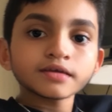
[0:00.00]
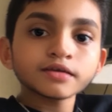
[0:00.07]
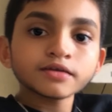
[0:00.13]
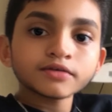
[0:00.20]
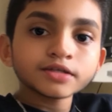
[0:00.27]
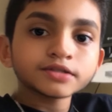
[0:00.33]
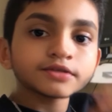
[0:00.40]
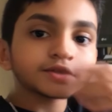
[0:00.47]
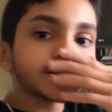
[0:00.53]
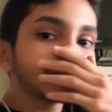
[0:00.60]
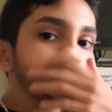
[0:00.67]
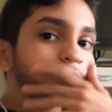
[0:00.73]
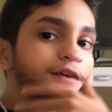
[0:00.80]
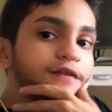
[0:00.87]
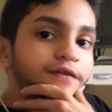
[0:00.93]
acho que eu já te
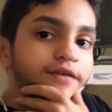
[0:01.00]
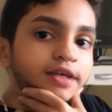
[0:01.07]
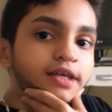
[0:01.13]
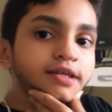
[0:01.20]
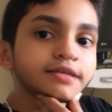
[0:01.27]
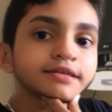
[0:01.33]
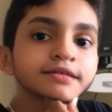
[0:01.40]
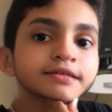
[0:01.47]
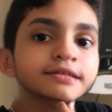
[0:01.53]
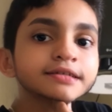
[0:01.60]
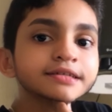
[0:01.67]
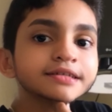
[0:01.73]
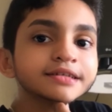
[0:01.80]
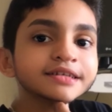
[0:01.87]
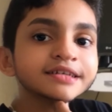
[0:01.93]
vi
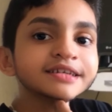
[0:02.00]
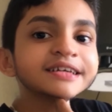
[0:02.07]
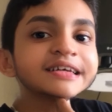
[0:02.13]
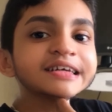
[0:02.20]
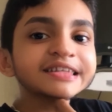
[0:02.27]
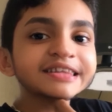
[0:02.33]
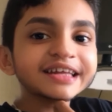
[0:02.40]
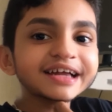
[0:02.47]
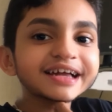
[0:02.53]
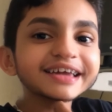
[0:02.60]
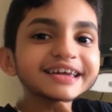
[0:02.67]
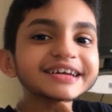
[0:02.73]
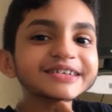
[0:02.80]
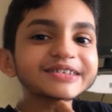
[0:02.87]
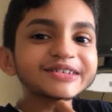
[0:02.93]
na
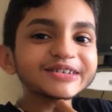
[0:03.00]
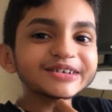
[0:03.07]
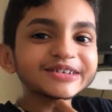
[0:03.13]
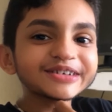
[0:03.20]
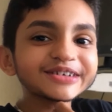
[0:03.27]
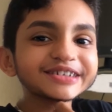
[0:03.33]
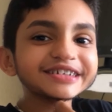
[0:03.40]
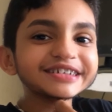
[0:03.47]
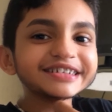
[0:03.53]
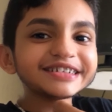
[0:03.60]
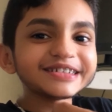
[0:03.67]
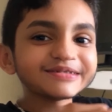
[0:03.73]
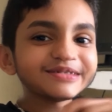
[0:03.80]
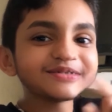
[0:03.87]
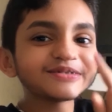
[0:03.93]
Record,
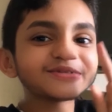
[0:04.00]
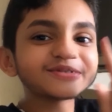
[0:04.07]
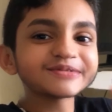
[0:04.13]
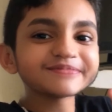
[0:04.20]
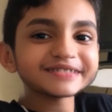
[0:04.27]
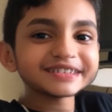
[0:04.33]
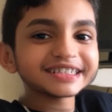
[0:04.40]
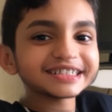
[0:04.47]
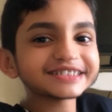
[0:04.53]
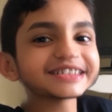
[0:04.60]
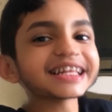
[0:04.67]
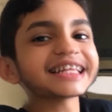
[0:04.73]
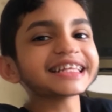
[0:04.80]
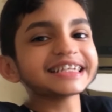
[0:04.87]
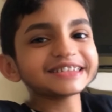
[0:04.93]
fumando, lá na
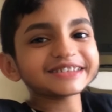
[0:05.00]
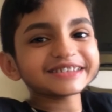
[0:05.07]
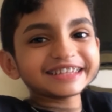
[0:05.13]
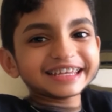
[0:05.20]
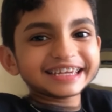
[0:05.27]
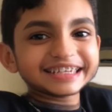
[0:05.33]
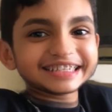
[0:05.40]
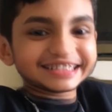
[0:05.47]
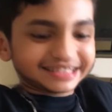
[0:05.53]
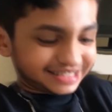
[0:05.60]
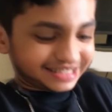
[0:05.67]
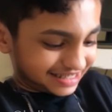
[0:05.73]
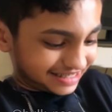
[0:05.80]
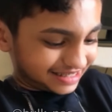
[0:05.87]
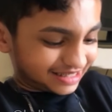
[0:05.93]
Indonésia.
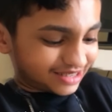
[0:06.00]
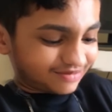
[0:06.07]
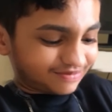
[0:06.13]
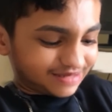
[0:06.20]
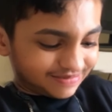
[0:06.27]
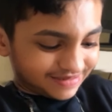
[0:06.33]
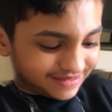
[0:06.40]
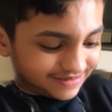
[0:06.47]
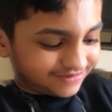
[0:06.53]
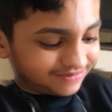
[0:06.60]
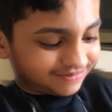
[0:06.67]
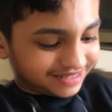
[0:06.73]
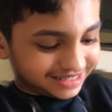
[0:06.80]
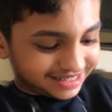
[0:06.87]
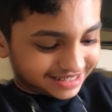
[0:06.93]
até o bebê fumante
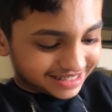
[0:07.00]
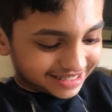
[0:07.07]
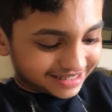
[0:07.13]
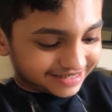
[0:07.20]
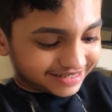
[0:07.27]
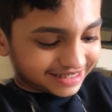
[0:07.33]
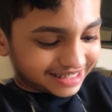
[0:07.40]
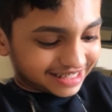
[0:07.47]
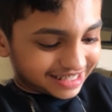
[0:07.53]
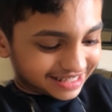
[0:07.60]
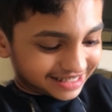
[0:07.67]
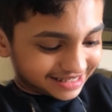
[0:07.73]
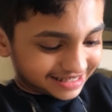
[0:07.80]
da Indonésia.